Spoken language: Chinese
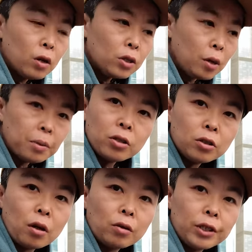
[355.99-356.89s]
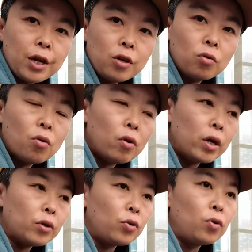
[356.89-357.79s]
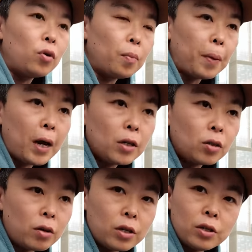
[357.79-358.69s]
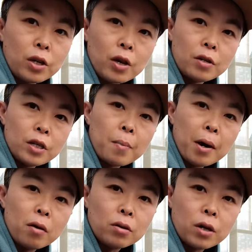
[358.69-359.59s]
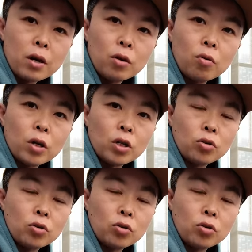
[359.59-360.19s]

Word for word: 像平时扫街，如果我要去拍摄一些街边的人，或者